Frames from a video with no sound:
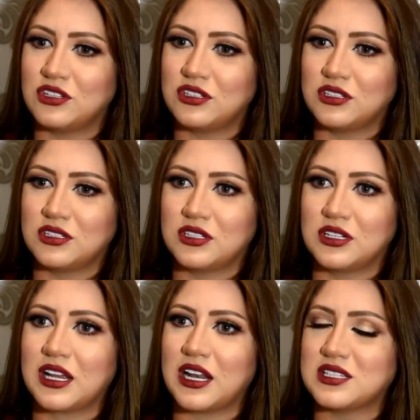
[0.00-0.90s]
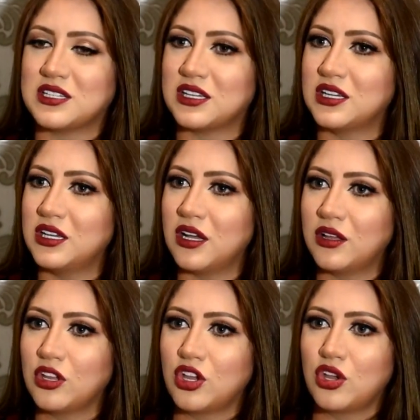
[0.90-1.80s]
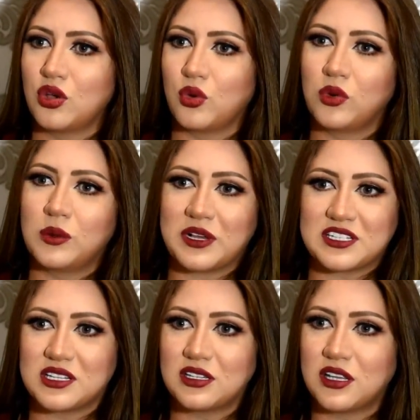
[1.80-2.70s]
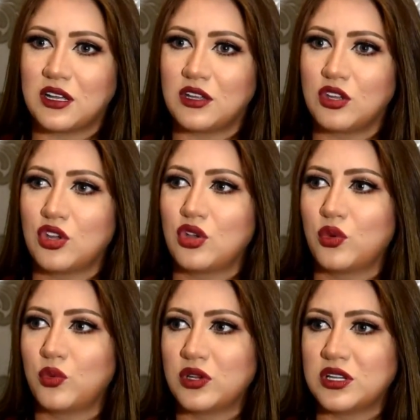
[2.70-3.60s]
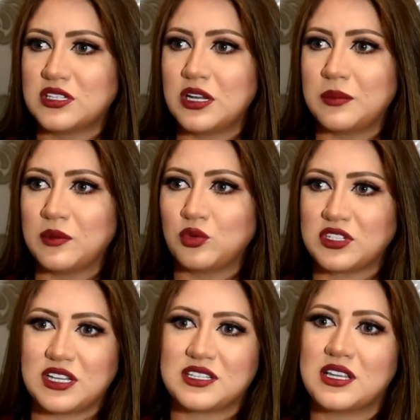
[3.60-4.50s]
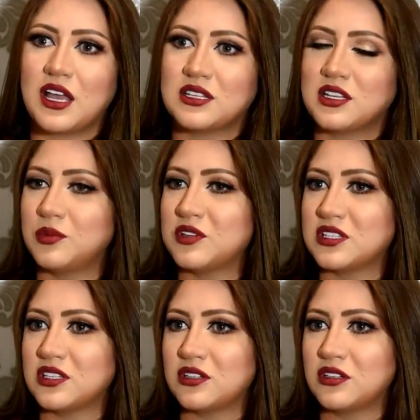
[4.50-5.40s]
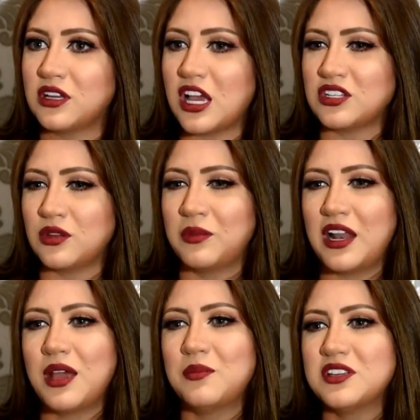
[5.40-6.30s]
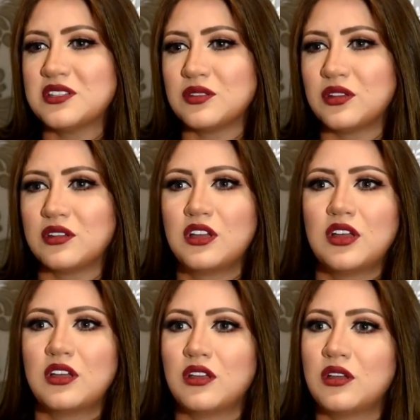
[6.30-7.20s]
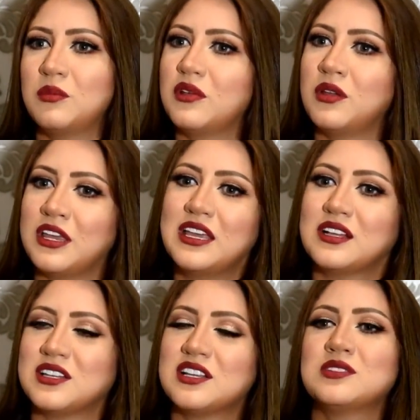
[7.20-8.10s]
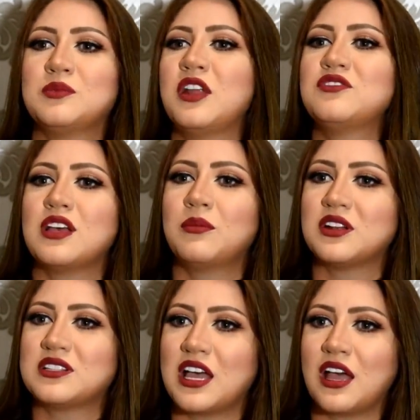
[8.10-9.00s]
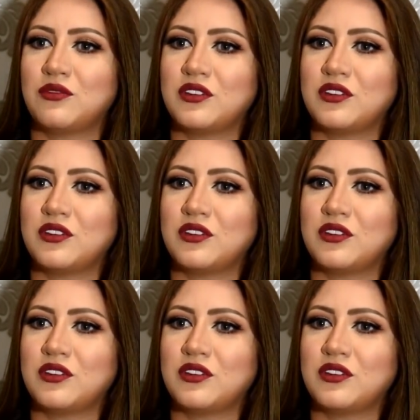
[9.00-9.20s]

الكلاسيكية والبسيطة وتلب وتحسيها تلبس آه، ملابس آه، آه، هي تحس بنفسها مرتاحه